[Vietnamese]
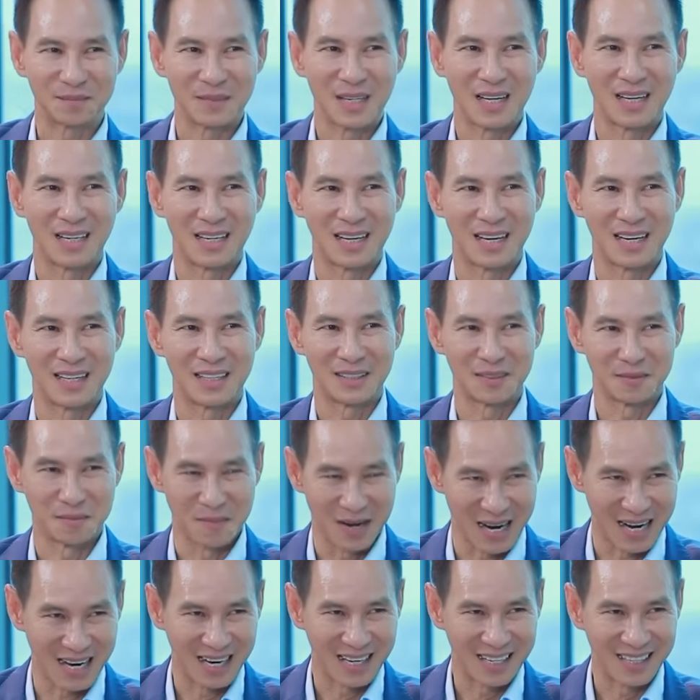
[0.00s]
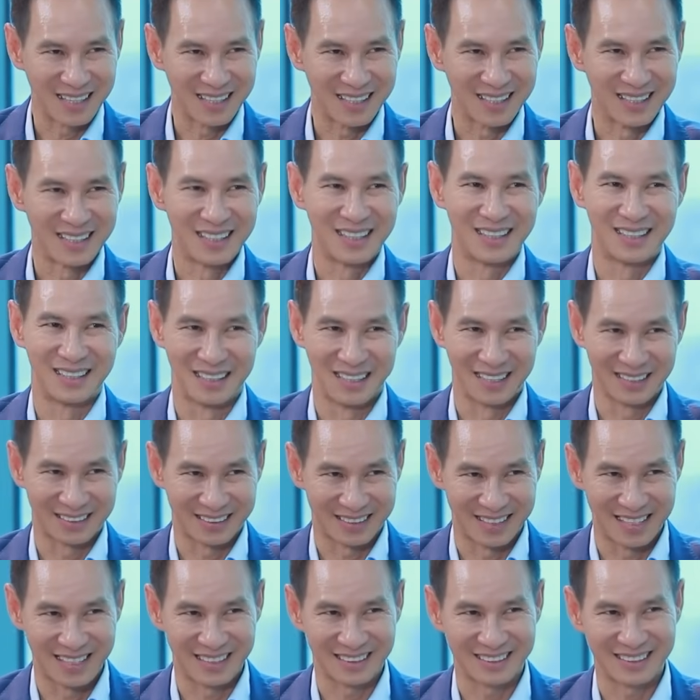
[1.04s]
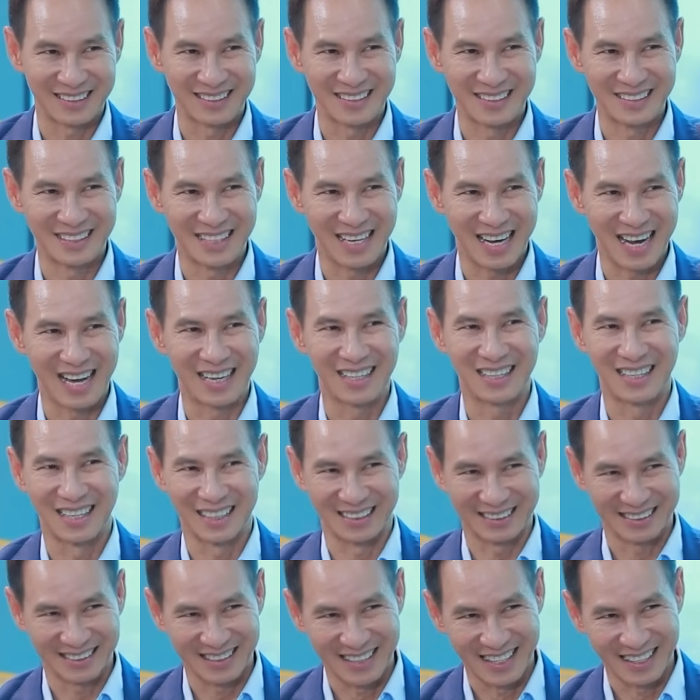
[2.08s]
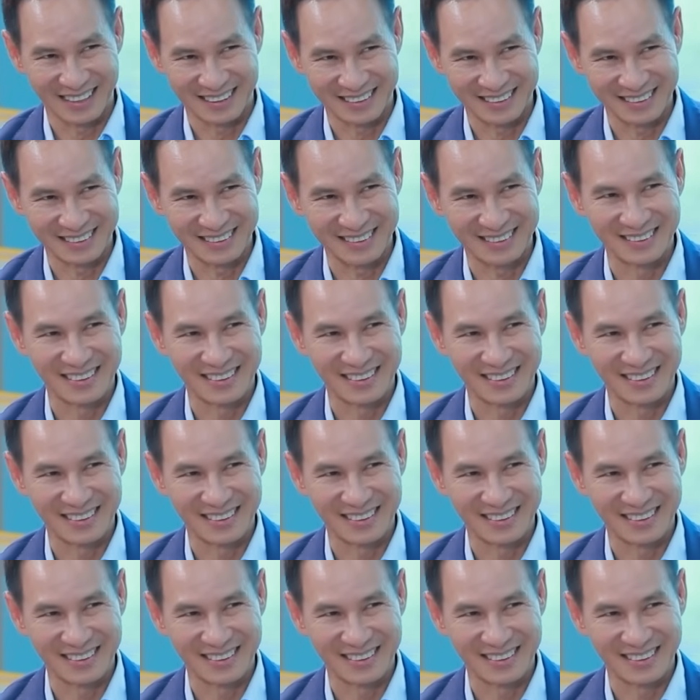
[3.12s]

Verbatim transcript: hai ba lật đật ya à, à, lật đật à,